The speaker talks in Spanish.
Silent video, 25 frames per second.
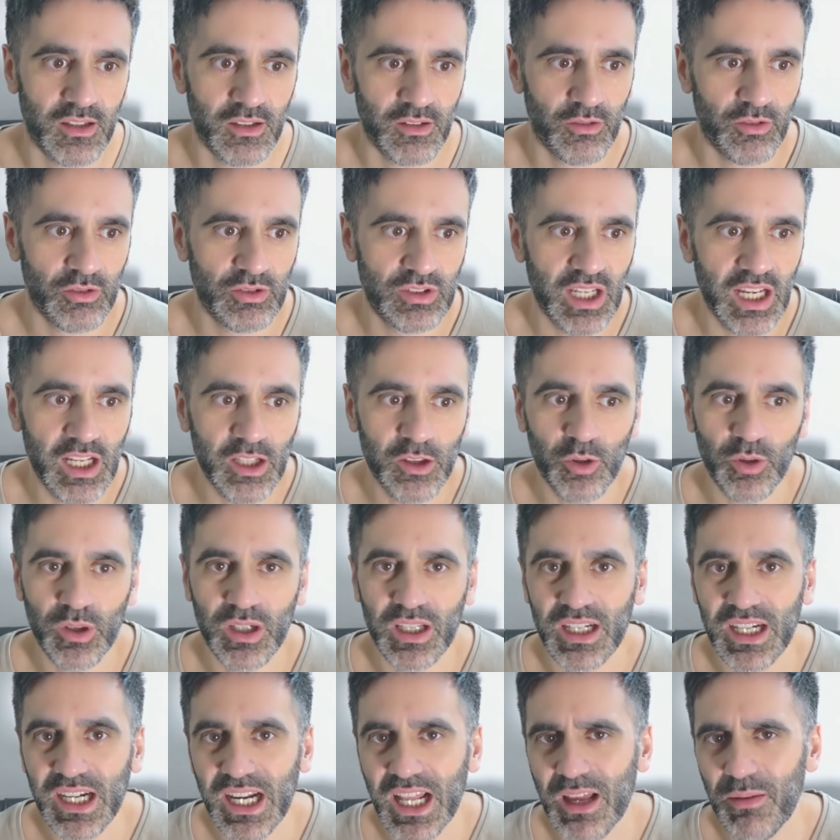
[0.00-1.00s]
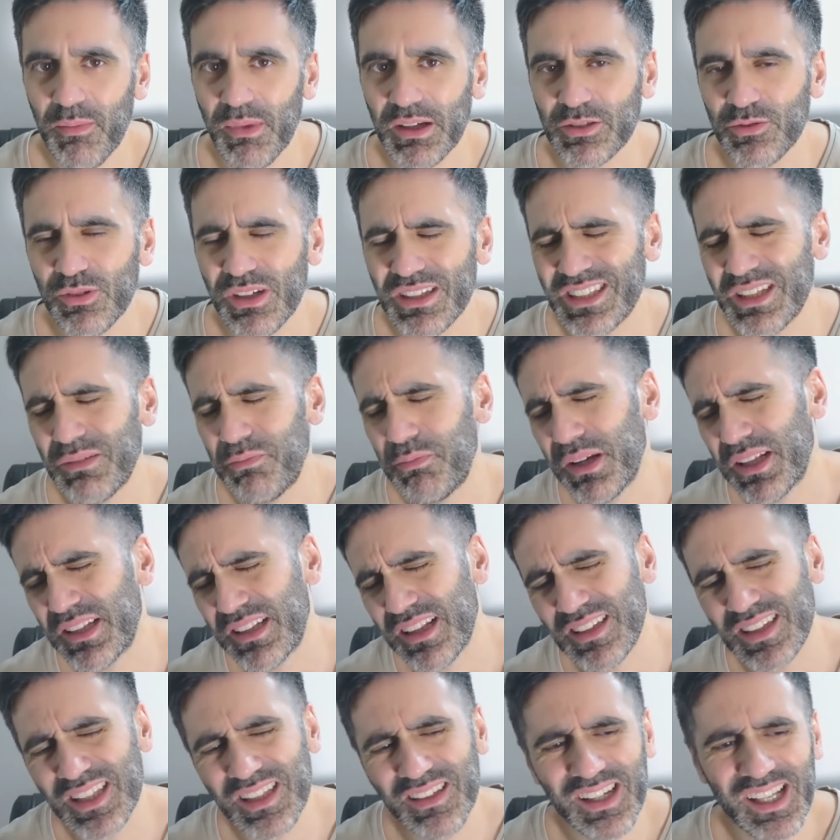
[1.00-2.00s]
O sea, esto genera además unas
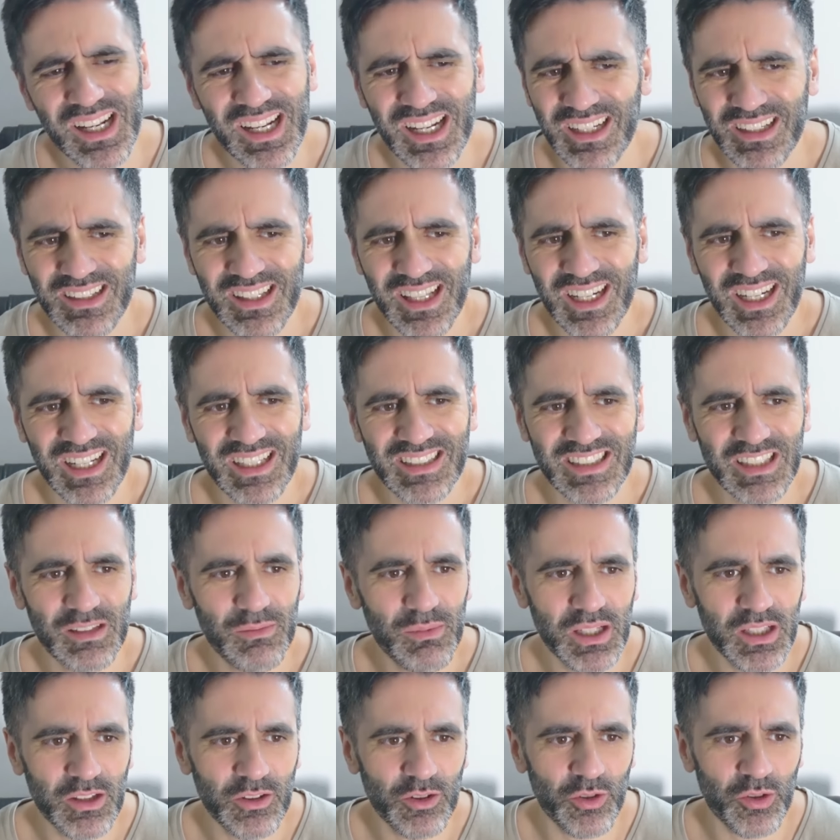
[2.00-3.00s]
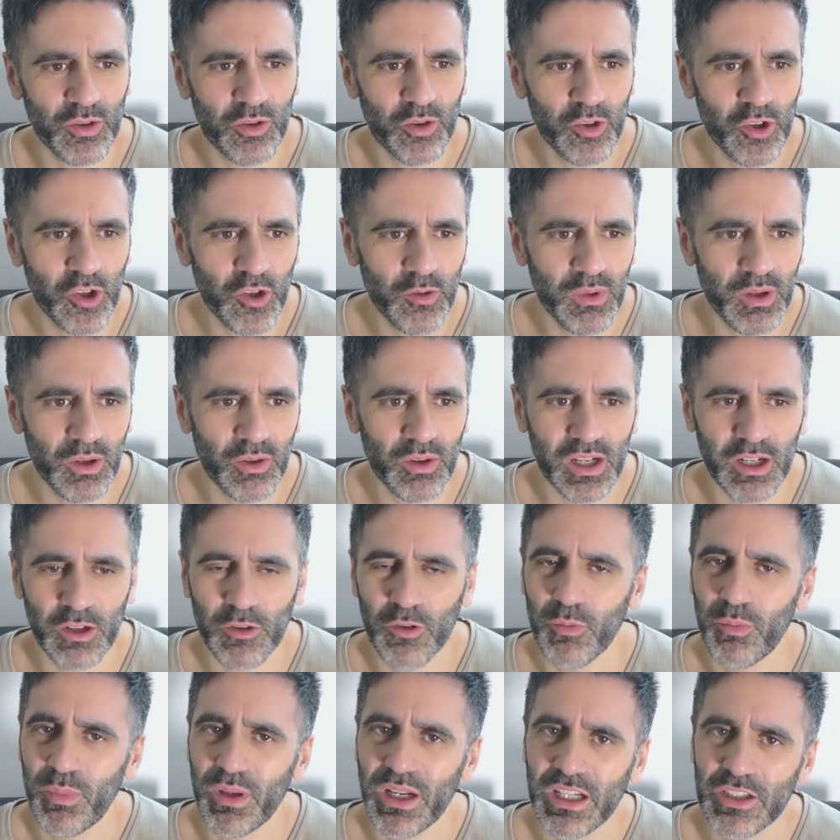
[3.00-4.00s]
expectativas de, de, crecimiento económico, de
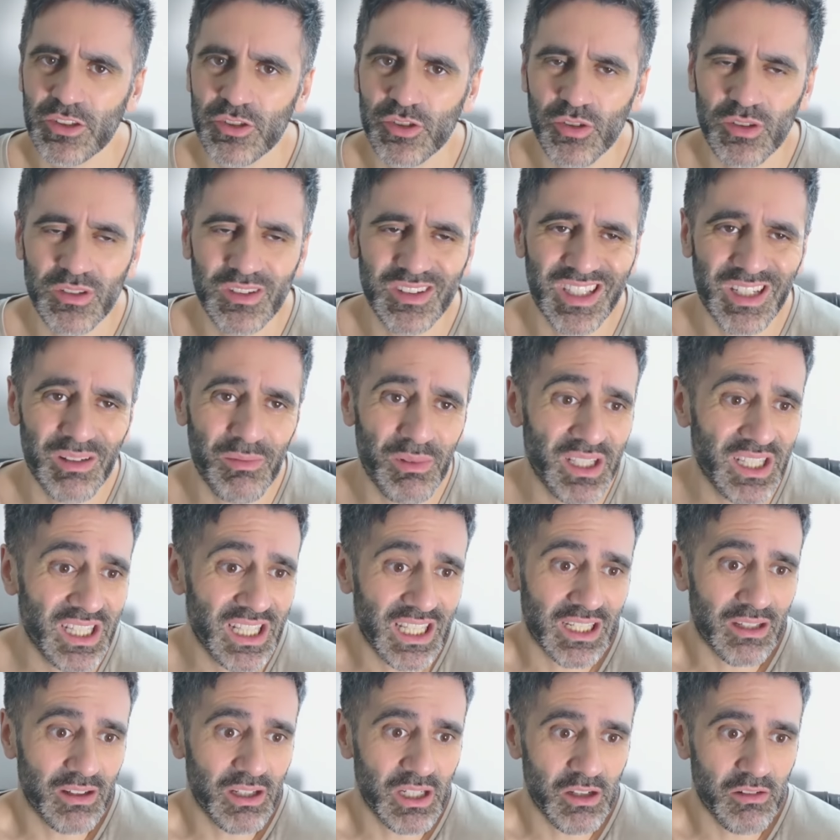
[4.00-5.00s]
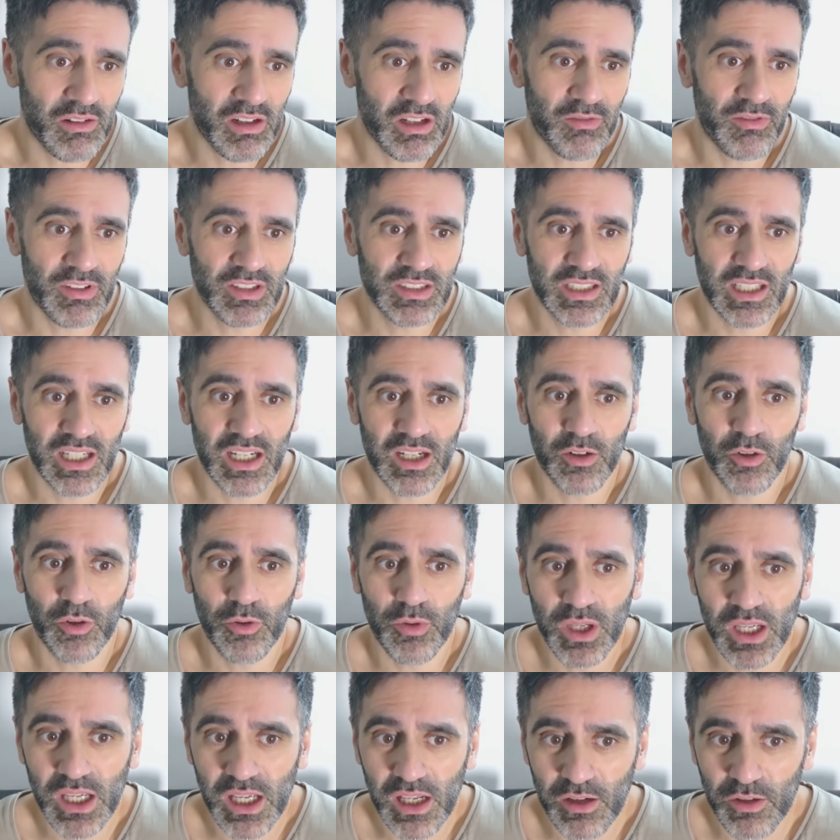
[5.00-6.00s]
recuperación tremenda que van a beneficiar al
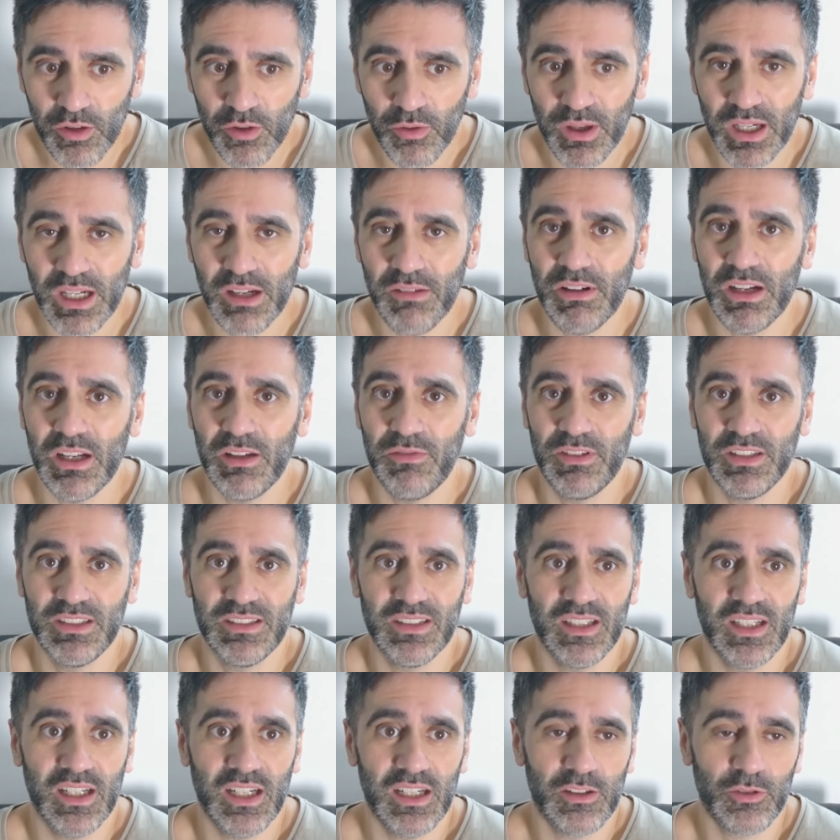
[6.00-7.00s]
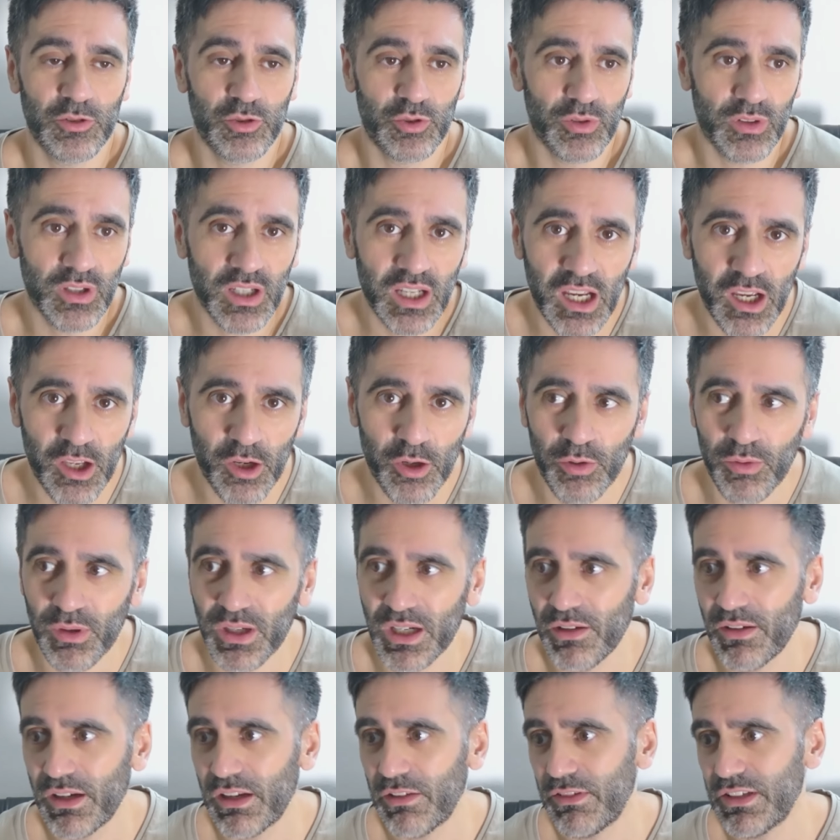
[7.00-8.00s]
gobierno, van a beneficiar a los ciudadanos, van
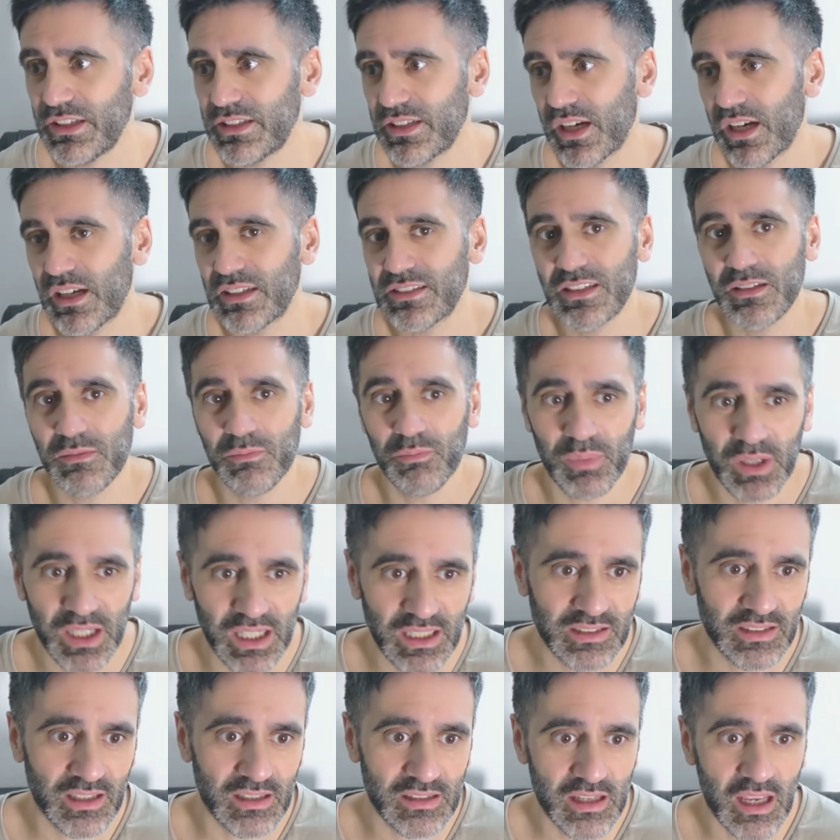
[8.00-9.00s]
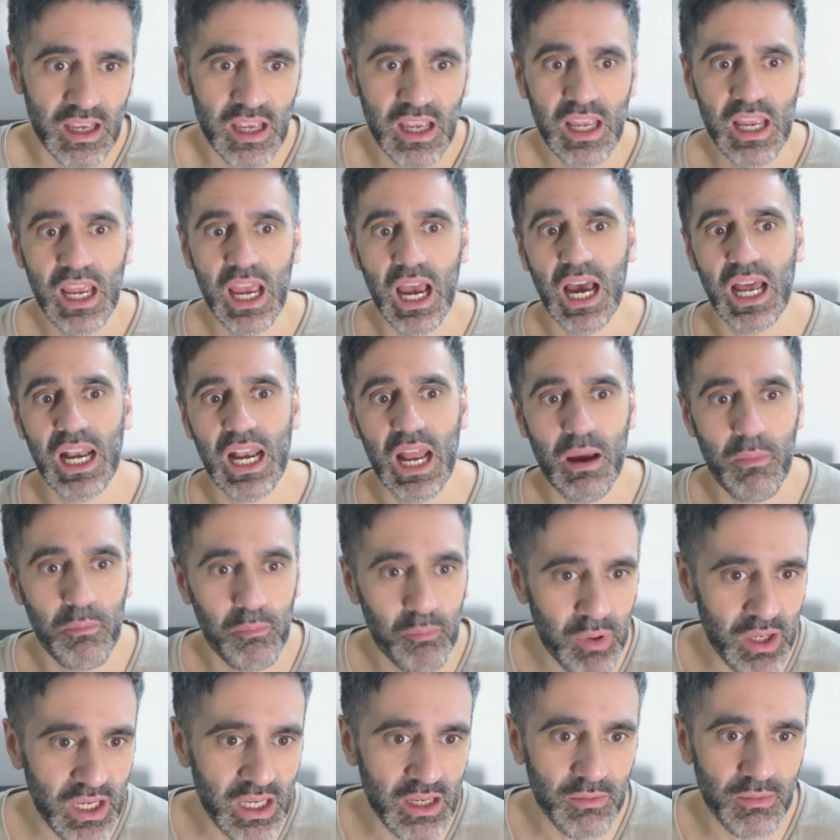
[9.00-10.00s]
a beneficiar a las empresas, a las
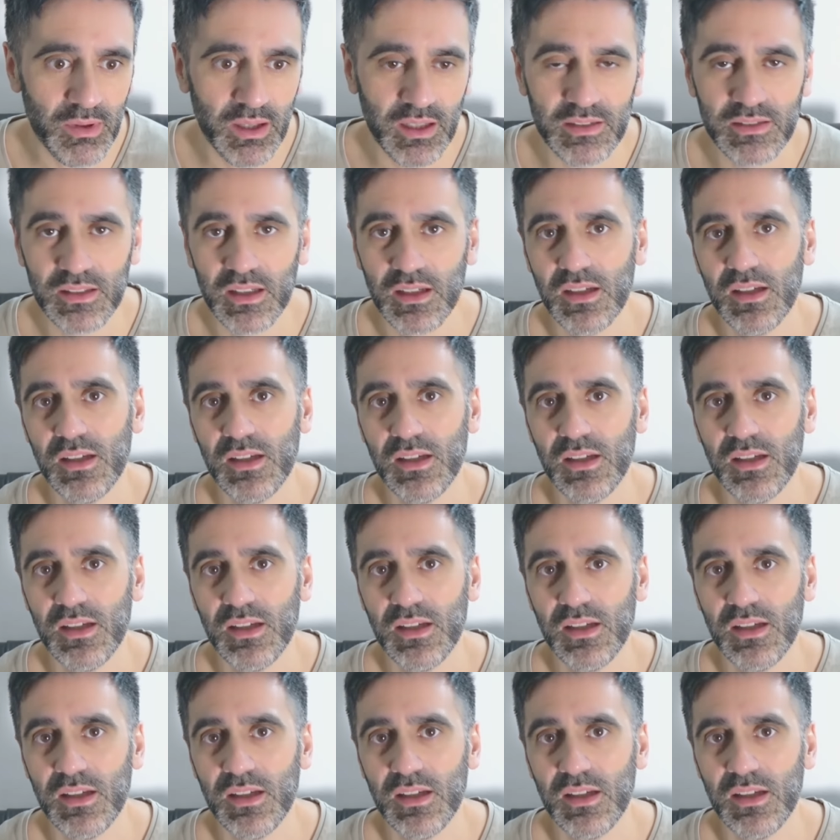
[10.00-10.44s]
pymes.